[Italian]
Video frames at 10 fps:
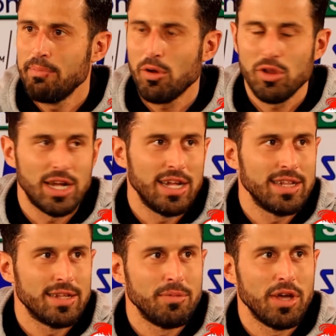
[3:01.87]
è
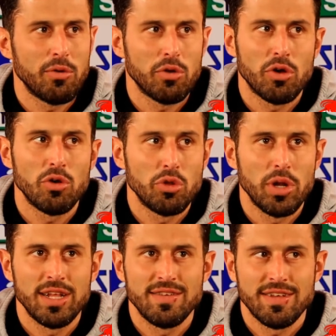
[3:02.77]
importante, mi auguro che
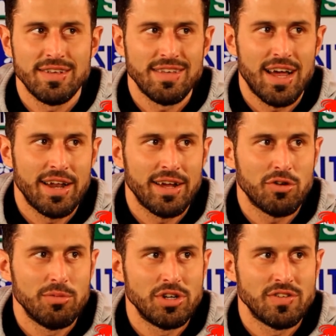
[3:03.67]
continui ad essere sana
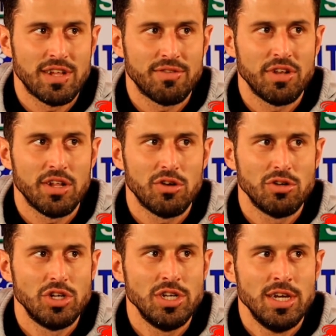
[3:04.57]
come c'è stata fino ad
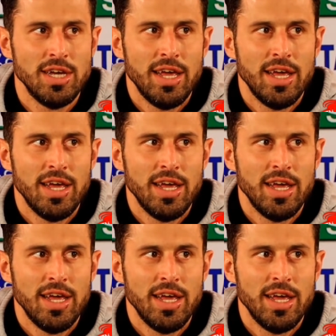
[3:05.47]
oggi